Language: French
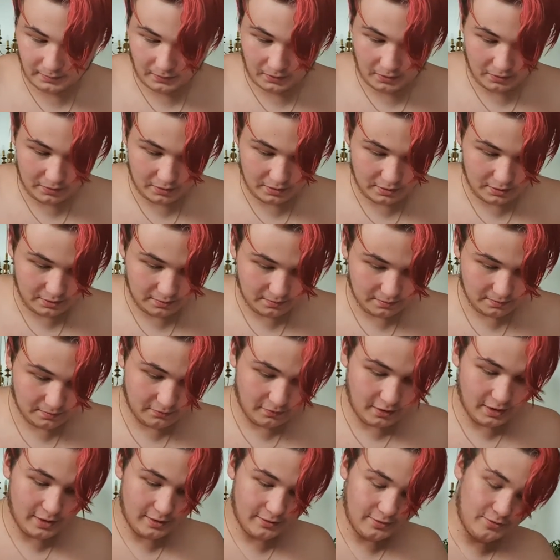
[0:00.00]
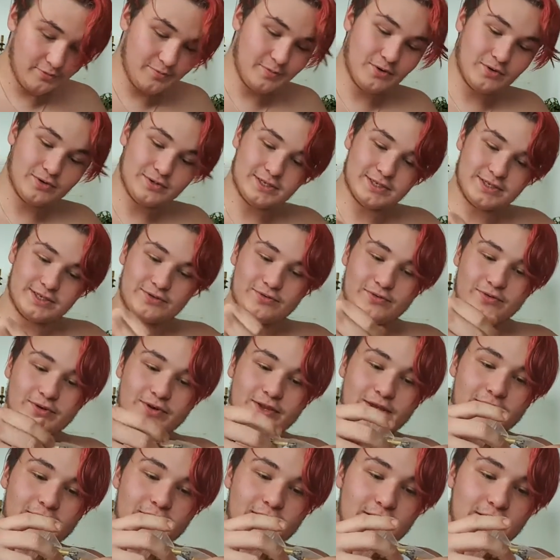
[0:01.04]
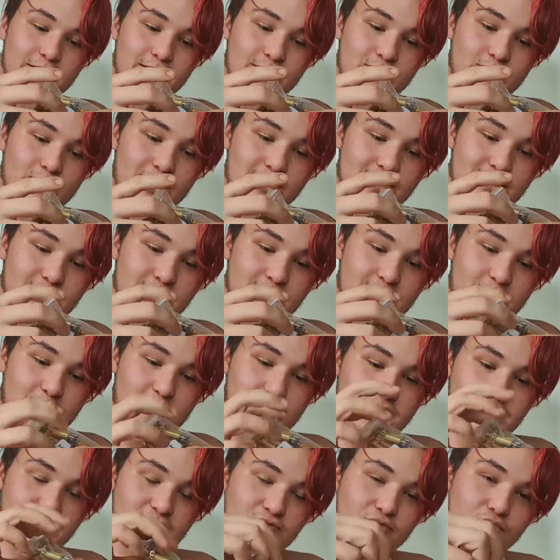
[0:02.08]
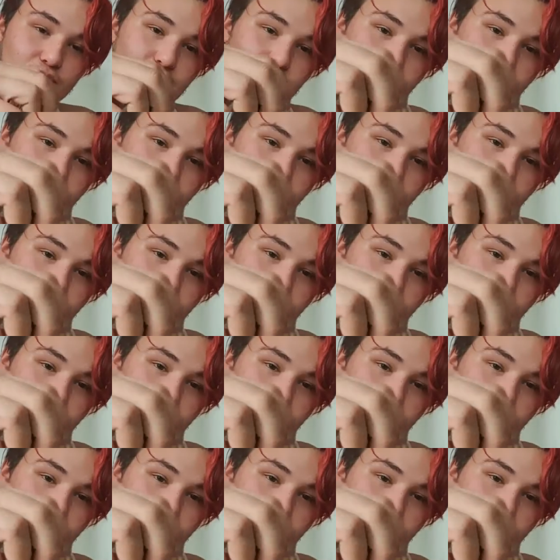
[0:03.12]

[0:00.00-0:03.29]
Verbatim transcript: Attendez. Voilà, numéro 7, j'ai trouvé, ok. Ben, c'est des pistons